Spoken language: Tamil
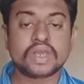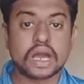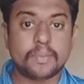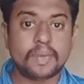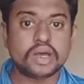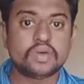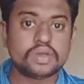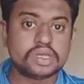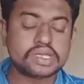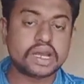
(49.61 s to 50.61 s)
கப்பலுக்கு ஒரு
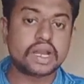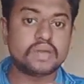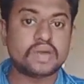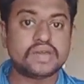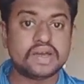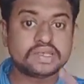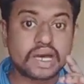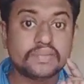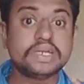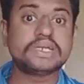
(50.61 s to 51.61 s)
திசை காட்டும் கருவியாக
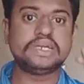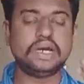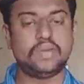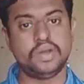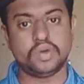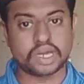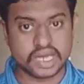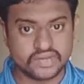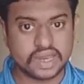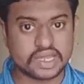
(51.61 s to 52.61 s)
சமுக்கு அப்படின்னு ஒரு
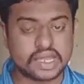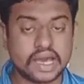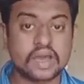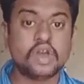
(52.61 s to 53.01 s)
கருவி இருந்ததை